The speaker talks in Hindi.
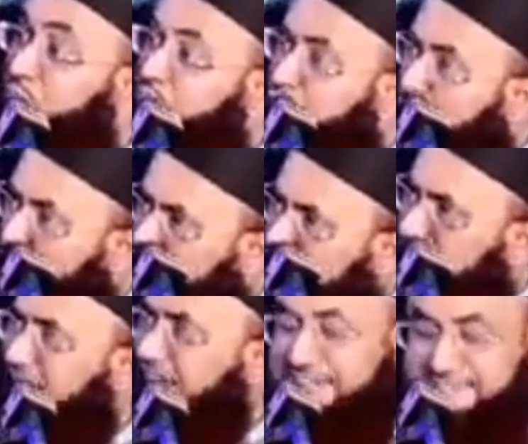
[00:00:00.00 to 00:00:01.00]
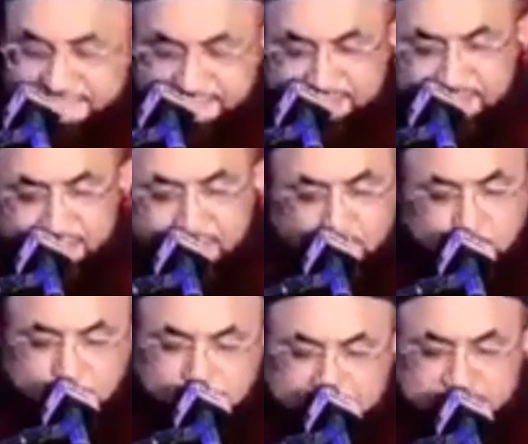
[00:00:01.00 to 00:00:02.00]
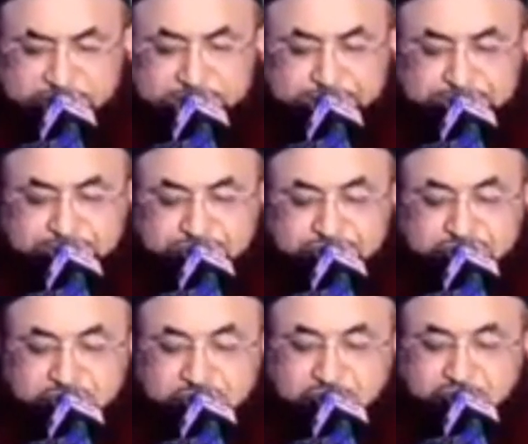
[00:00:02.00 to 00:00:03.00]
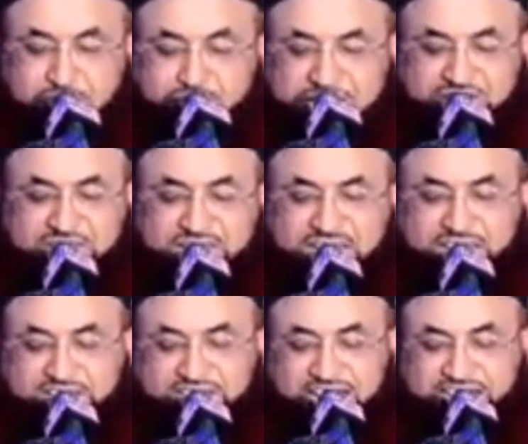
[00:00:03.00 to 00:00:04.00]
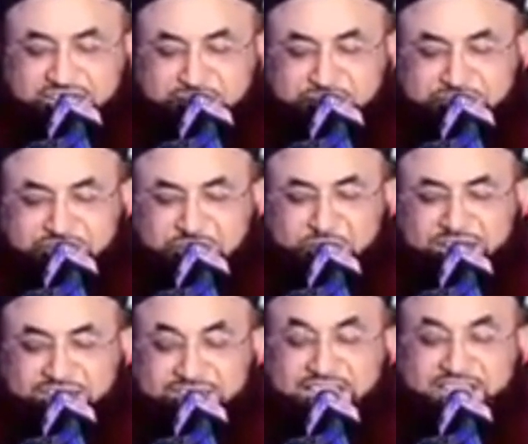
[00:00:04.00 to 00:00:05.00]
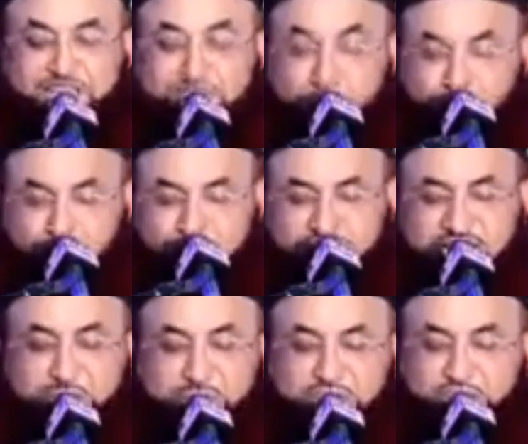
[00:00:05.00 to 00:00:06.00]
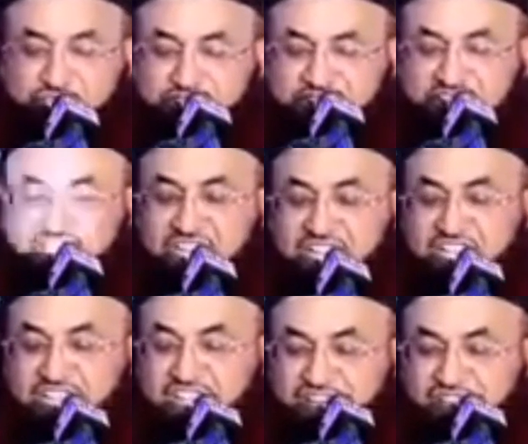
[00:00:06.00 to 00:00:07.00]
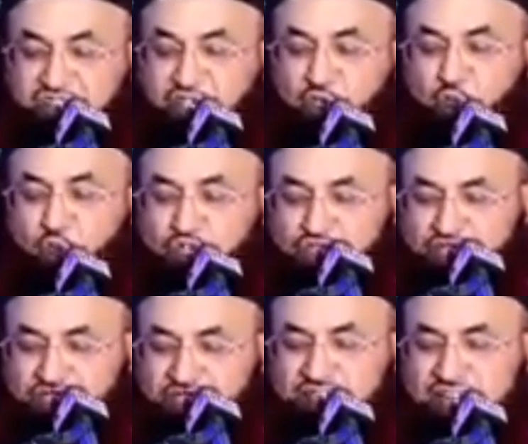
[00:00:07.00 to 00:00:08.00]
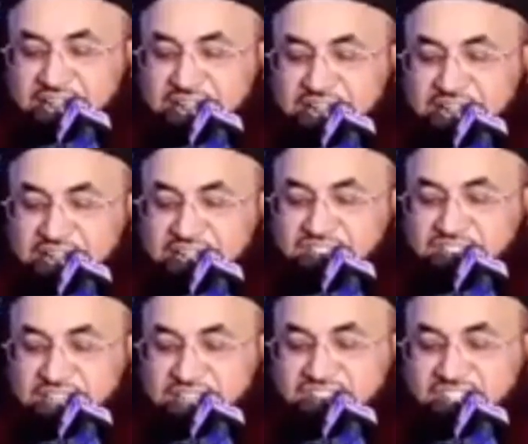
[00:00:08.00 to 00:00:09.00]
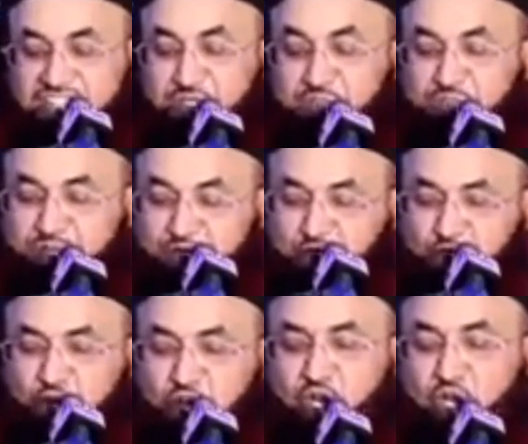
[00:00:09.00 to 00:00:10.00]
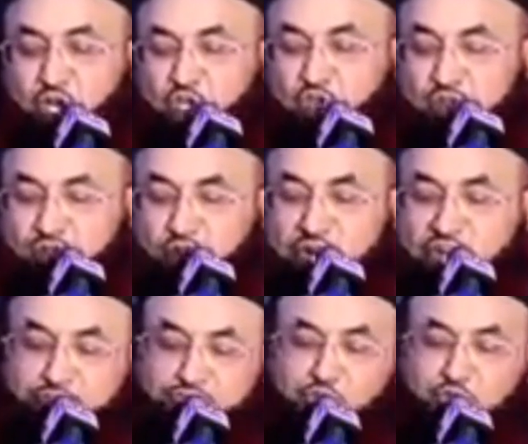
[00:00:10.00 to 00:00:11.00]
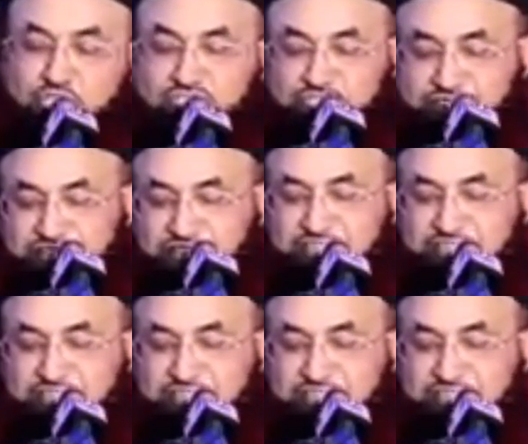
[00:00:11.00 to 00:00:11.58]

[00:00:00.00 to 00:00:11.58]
मुमकिन है तो फिर फरमाते हैं इसका यह मतलब है कि अगर मुक्तजा बशरीत इनसे कोई खता सरजद भी हो तो वो अफव तथहर